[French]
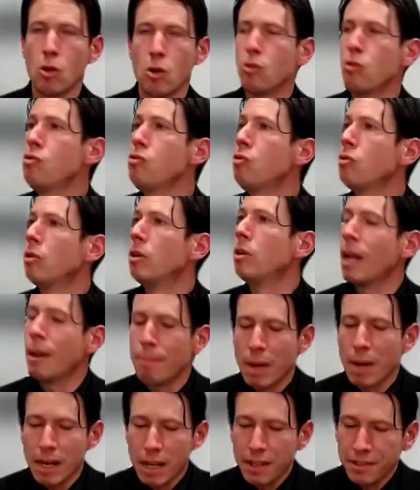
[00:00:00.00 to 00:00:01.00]
ou la
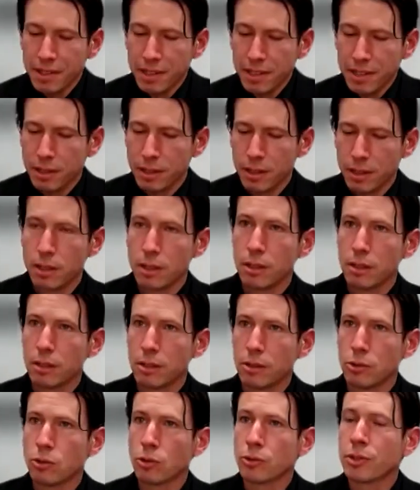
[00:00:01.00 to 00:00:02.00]
maladie
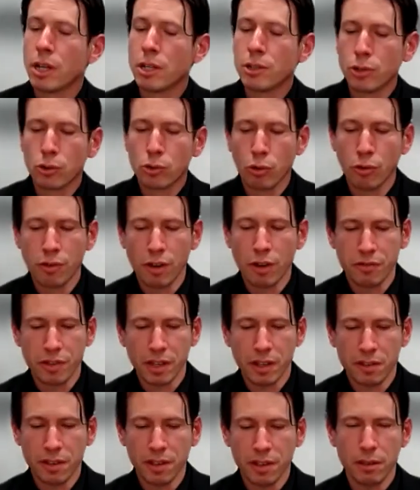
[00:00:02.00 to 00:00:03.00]
dont elle se trouve
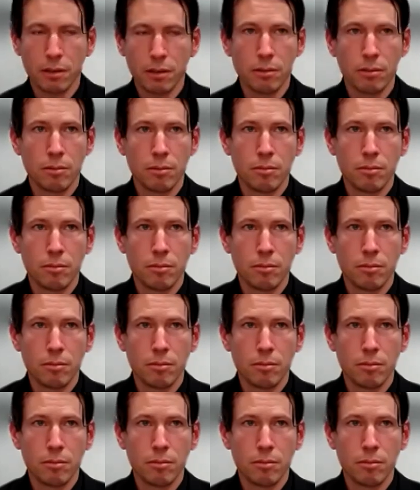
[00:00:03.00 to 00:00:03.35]
affectée